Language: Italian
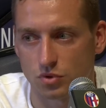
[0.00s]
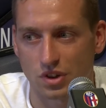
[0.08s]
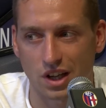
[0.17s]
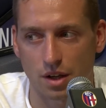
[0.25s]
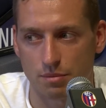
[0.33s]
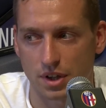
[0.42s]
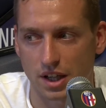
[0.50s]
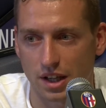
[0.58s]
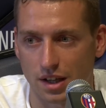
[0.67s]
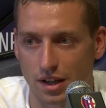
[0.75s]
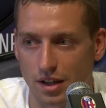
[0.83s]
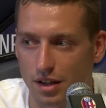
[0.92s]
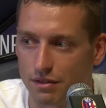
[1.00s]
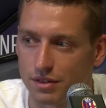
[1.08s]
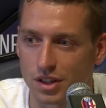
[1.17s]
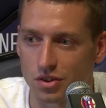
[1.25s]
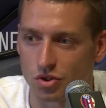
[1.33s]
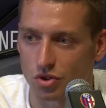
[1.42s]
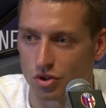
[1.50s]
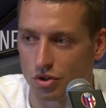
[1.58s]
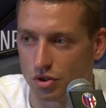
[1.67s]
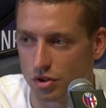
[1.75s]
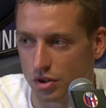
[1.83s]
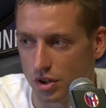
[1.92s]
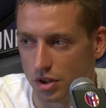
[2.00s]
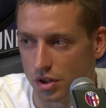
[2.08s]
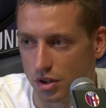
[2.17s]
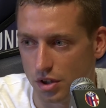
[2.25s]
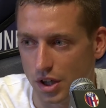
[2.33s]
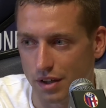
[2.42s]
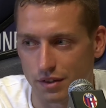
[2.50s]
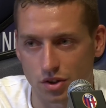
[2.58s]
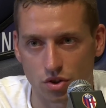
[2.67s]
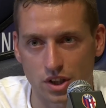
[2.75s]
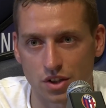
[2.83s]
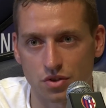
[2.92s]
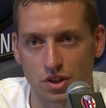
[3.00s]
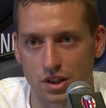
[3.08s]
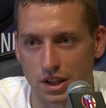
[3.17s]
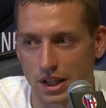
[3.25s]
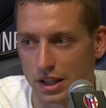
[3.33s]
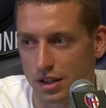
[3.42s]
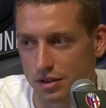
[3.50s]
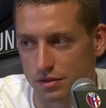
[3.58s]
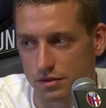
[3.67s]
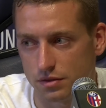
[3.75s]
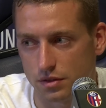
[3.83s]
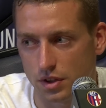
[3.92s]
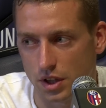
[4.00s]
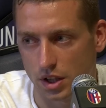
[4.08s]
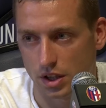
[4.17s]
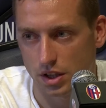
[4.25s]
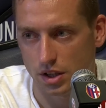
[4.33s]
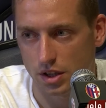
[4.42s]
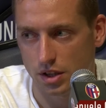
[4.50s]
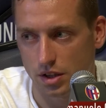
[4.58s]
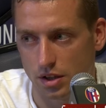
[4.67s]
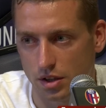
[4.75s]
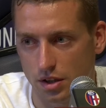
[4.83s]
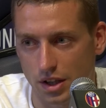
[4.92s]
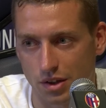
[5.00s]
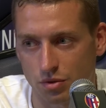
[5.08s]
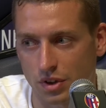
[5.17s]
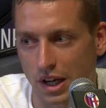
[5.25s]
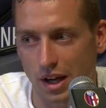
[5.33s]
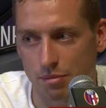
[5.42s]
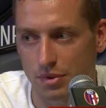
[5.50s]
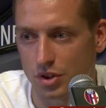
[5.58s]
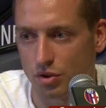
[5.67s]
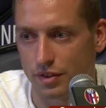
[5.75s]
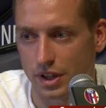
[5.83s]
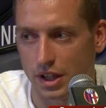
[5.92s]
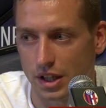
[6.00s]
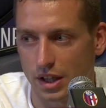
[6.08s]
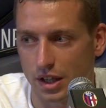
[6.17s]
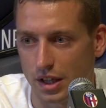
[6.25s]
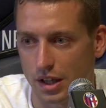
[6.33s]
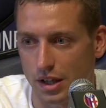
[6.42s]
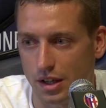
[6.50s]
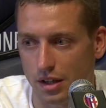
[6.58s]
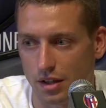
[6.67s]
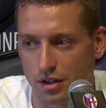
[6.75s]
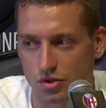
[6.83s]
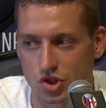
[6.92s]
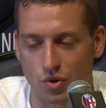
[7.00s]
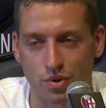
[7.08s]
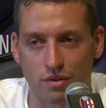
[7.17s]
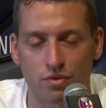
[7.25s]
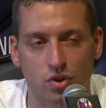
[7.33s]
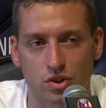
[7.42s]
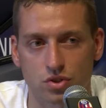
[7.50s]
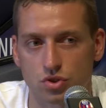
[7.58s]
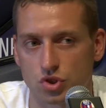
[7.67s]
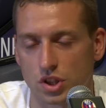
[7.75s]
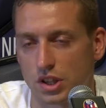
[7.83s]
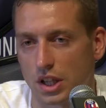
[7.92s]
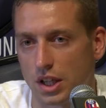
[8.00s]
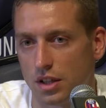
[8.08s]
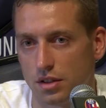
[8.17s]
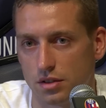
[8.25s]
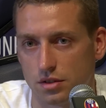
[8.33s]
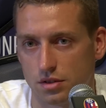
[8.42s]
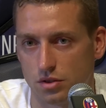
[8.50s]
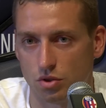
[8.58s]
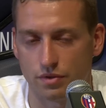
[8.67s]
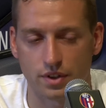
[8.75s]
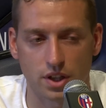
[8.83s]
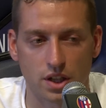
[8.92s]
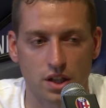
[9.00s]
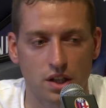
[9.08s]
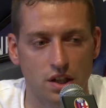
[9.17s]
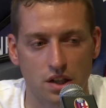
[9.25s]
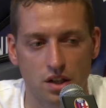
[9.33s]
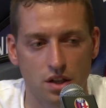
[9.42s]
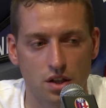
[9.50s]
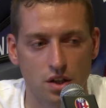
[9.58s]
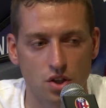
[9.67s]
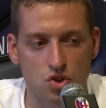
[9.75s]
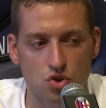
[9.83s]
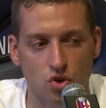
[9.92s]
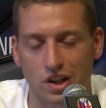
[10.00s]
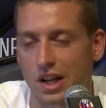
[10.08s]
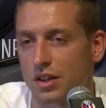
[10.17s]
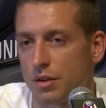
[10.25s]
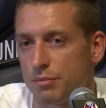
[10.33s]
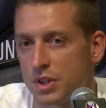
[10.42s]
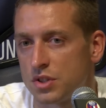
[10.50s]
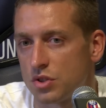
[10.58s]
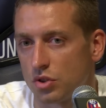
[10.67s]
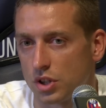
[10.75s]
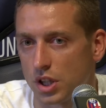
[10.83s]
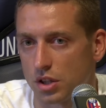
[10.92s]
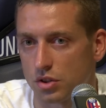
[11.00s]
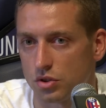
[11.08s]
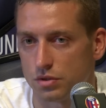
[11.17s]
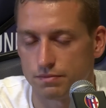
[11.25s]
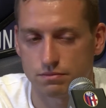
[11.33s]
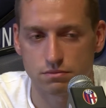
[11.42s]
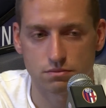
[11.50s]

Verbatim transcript: un club che ha vinto, ha vinto tanto in Italia, è un club dove c'è una forte società, dove ci sono grandi ambizioni. Ecco.